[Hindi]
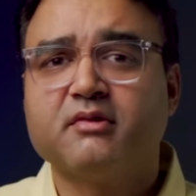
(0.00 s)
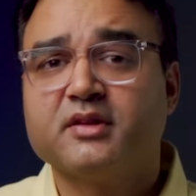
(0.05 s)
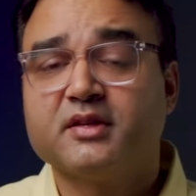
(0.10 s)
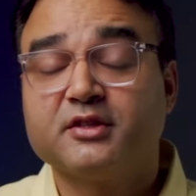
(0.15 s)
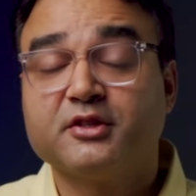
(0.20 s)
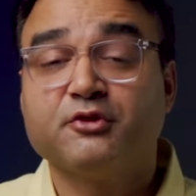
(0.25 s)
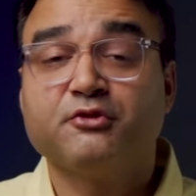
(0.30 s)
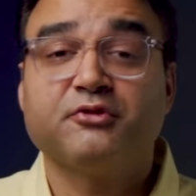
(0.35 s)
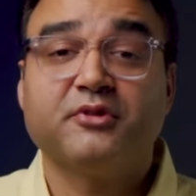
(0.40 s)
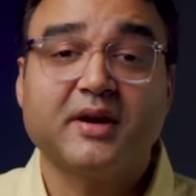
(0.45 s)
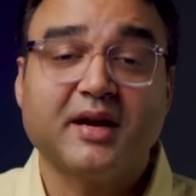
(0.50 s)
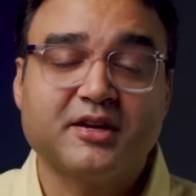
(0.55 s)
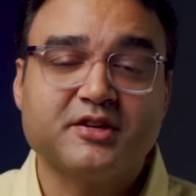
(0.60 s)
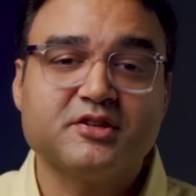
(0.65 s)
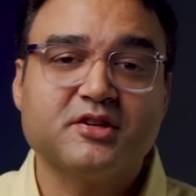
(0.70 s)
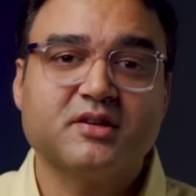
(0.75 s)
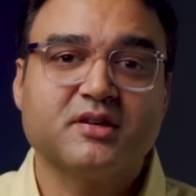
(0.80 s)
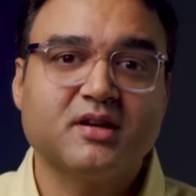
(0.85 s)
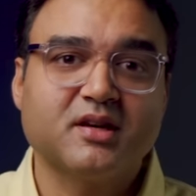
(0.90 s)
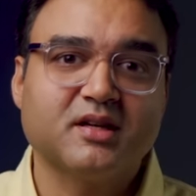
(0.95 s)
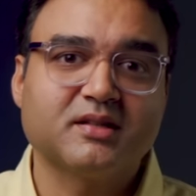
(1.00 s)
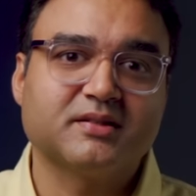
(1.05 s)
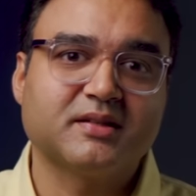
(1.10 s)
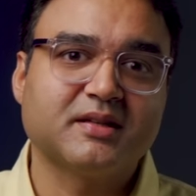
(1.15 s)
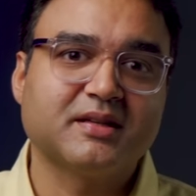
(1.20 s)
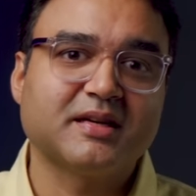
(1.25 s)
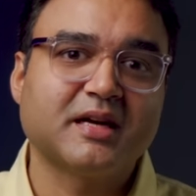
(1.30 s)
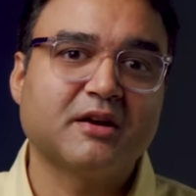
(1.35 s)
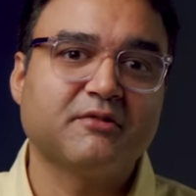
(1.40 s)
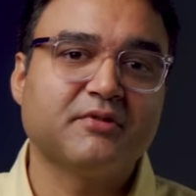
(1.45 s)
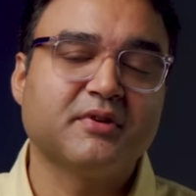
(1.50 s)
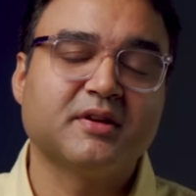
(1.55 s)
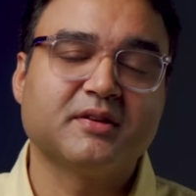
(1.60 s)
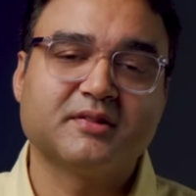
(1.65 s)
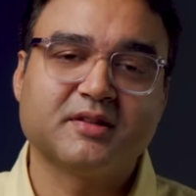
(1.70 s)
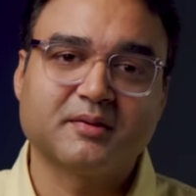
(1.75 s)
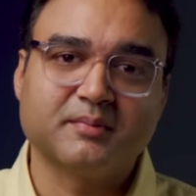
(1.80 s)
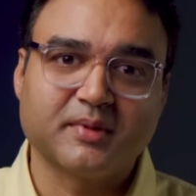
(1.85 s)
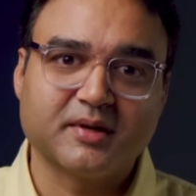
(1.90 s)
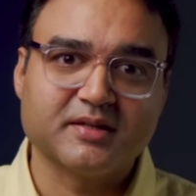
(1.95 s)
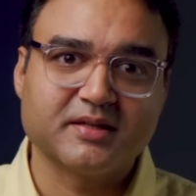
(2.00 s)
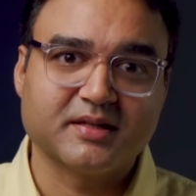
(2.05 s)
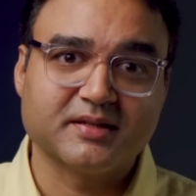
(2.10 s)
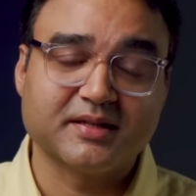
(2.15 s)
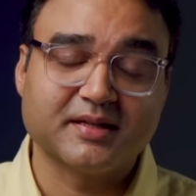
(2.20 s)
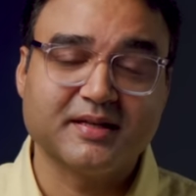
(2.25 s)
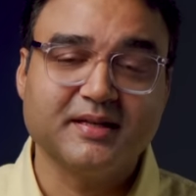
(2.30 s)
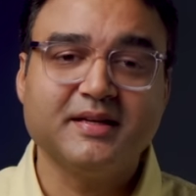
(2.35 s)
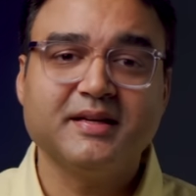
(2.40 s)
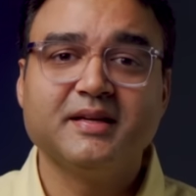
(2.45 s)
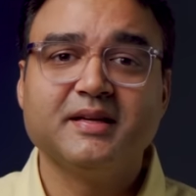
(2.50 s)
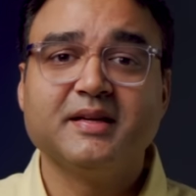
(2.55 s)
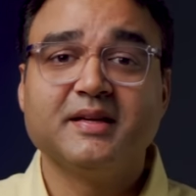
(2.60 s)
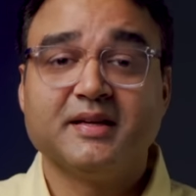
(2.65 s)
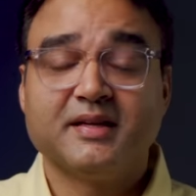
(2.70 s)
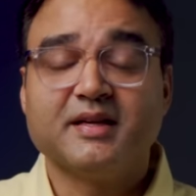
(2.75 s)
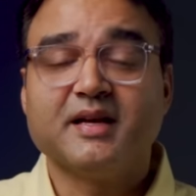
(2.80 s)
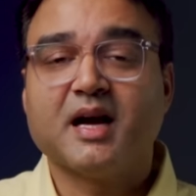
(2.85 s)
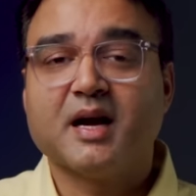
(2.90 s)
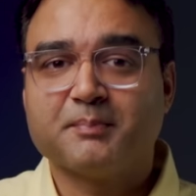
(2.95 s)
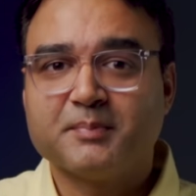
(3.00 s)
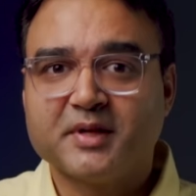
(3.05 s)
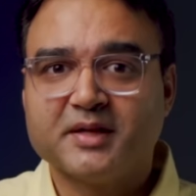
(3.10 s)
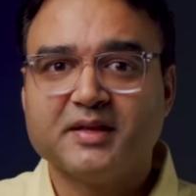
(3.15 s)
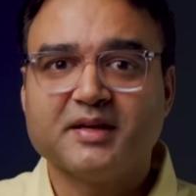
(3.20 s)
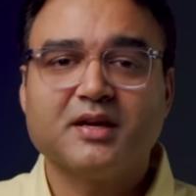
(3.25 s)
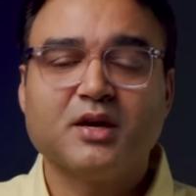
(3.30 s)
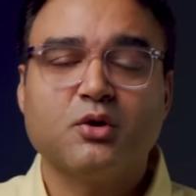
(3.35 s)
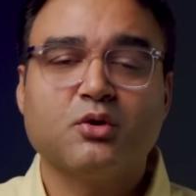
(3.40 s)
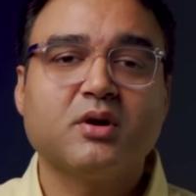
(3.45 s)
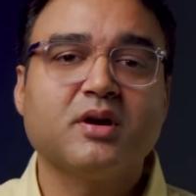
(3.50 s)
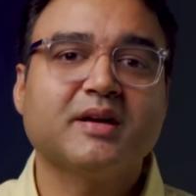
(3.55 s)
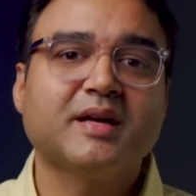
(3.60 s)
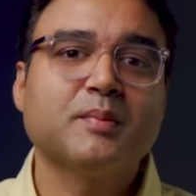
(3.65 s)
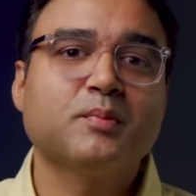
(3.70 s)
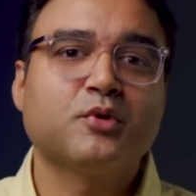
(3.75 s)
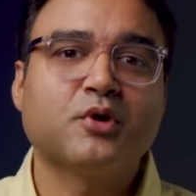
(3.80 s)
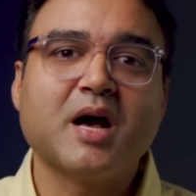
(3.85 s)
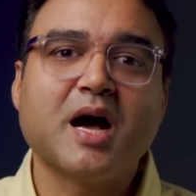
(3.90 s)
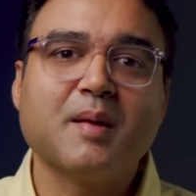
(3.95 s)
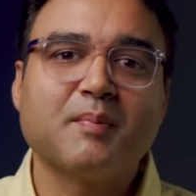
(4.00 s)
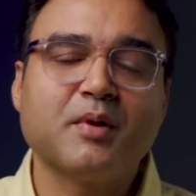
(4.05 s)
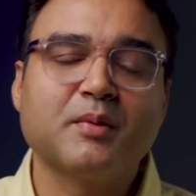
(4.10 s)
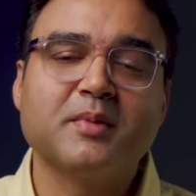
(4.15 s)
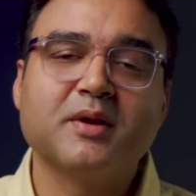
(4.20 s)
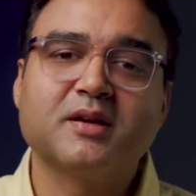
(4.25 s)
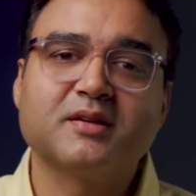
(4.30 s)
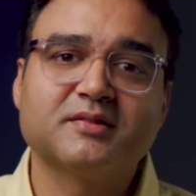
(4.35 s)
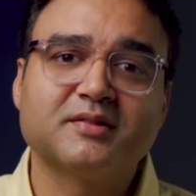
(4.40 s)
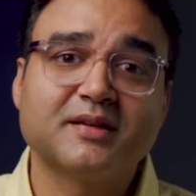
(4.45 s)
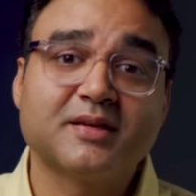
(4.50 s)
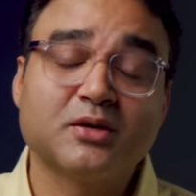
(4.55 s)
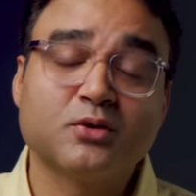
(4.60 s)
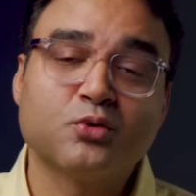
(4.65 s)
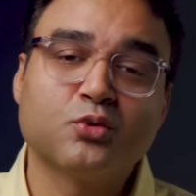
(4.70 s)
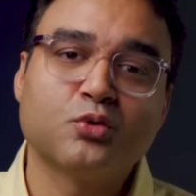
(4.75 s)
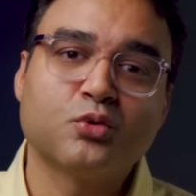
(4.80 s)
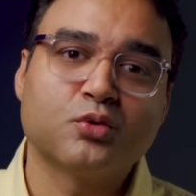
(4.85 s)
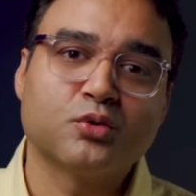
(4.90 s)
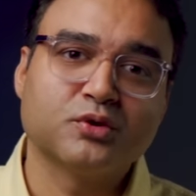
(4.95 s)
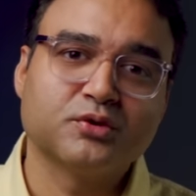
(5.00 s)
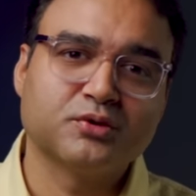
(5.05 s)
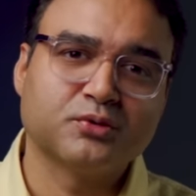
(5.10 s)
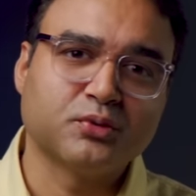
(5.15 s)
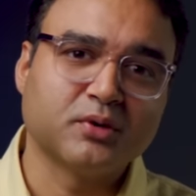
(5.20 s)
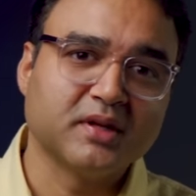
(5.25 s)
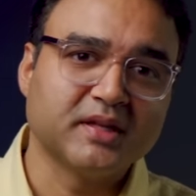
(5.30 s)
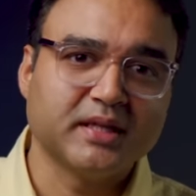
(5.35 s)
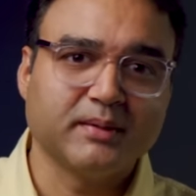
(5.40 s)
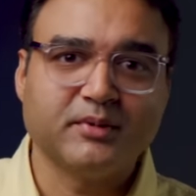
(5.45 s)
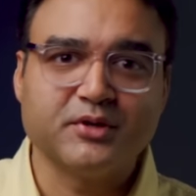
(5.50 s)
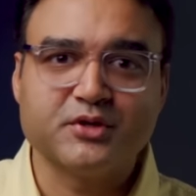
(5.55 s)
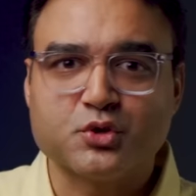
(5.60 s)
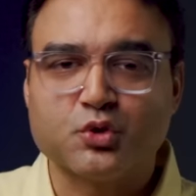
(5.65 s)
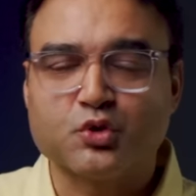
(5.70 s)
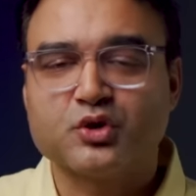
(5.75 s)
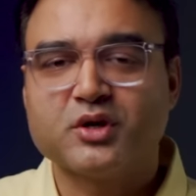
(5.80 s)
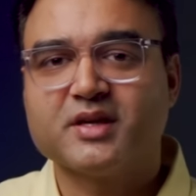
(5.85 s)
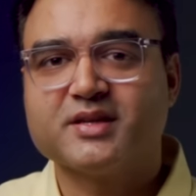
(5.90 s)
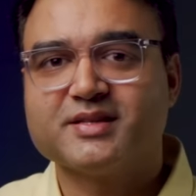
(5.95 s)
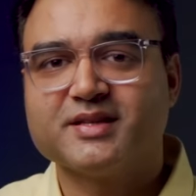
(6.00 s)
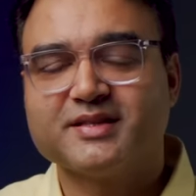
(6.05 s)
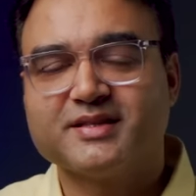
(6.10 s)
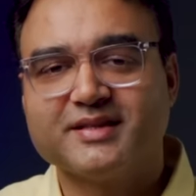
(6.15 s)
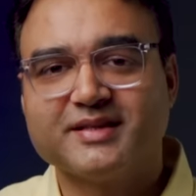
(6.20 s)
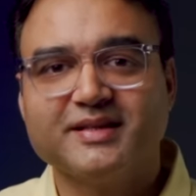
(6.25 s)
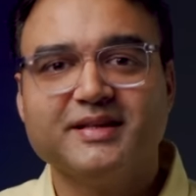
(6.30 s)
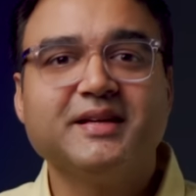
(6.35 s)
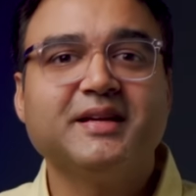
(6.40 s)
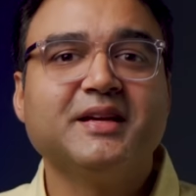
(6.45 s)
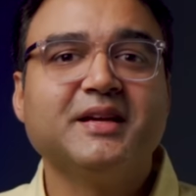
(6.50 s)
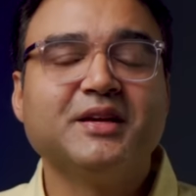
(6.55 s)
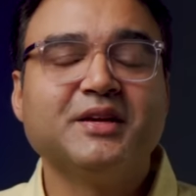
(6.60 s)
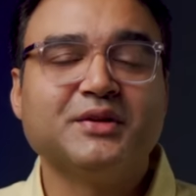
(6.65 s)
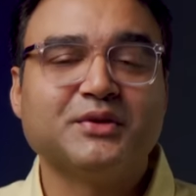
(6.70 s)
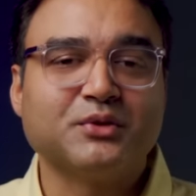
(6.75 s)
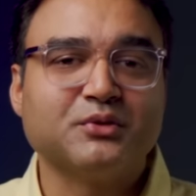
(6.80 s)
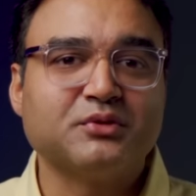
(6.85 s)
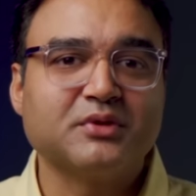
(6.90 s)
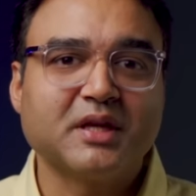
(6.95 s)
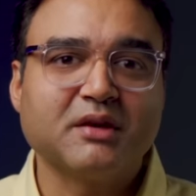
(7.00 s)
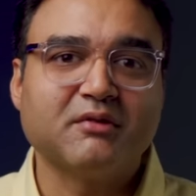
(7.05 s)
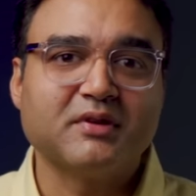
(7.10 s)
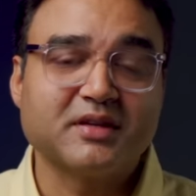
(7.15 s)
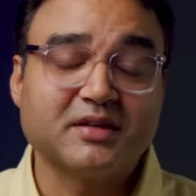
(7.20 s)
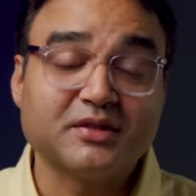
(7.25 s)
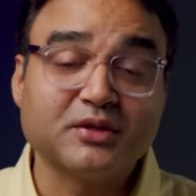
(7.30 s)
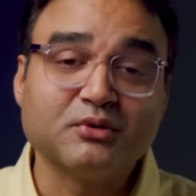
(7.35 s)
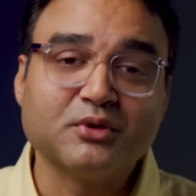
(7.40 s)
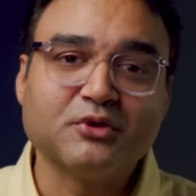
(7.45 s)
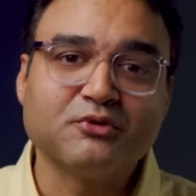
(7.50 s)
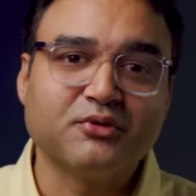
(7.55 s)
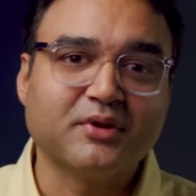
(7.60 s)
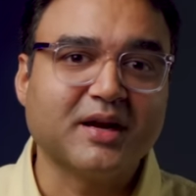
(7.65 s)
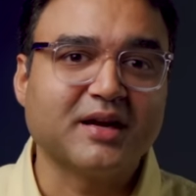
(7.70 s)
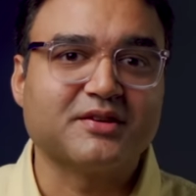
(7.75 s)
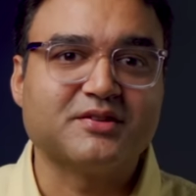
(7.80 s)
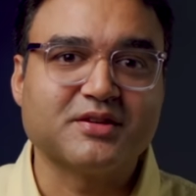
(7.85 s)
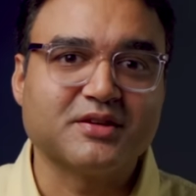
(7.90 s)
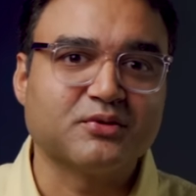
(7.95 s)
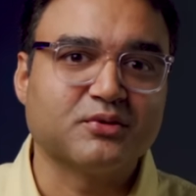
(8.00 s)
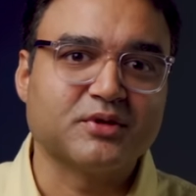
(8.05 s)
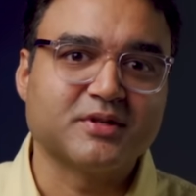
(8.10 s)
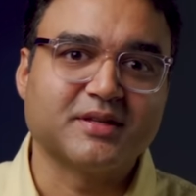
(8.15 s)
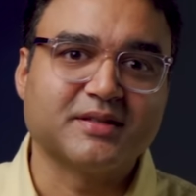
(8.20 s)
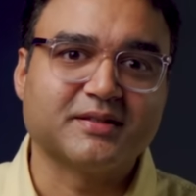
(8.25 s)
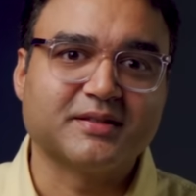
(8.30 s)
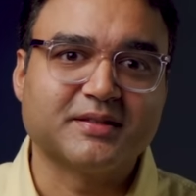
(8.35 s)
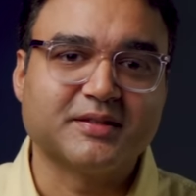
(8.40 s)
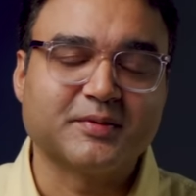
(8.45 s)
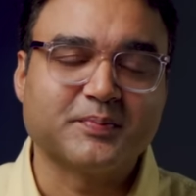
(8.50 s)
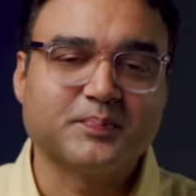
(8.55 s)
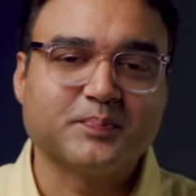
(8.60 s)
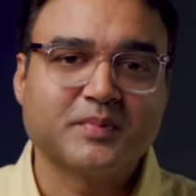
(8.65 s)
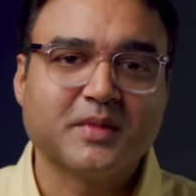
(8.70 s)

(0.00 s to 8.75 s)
वजह से फ्रैक्चर का खतरा काफ़ी हद तक बढ़ जाता है आपने देखा होगा कि बुढ़ापे में अक्सर लोगों को थोड़ी सी चोट लग जाती है तो उसकी वजह से उन्हें फ्रैक्चर हो जाता है